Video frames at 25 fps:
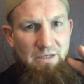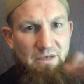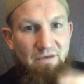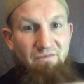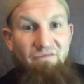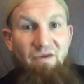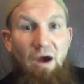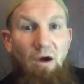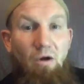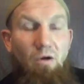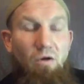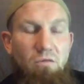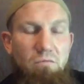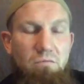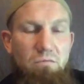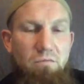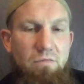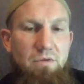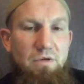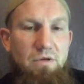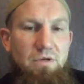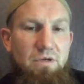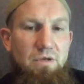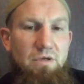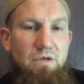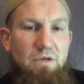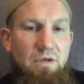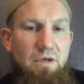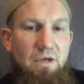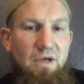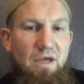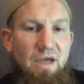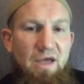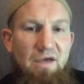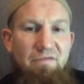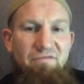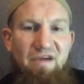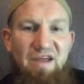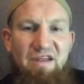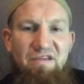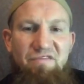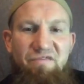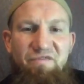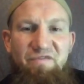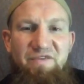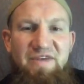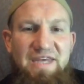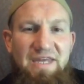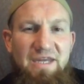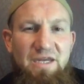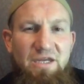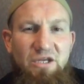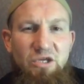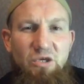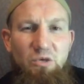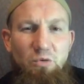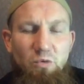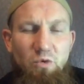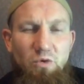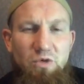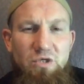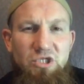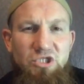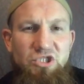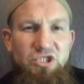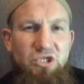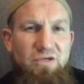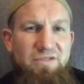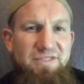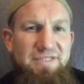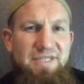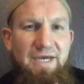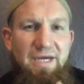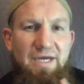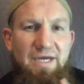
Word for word: Warum? Weil viele Jugendliche aus der